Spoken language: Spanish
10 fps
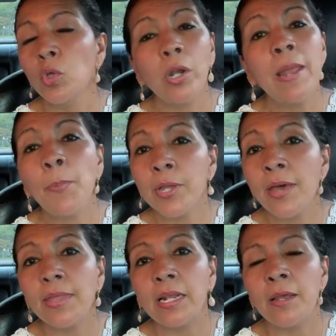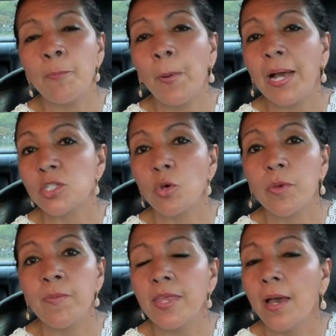No, le voy a dar espacio,
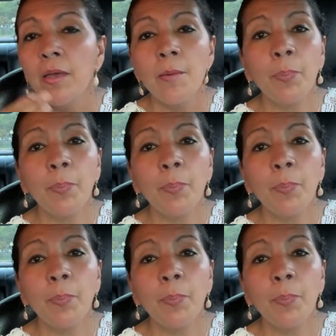mi vida,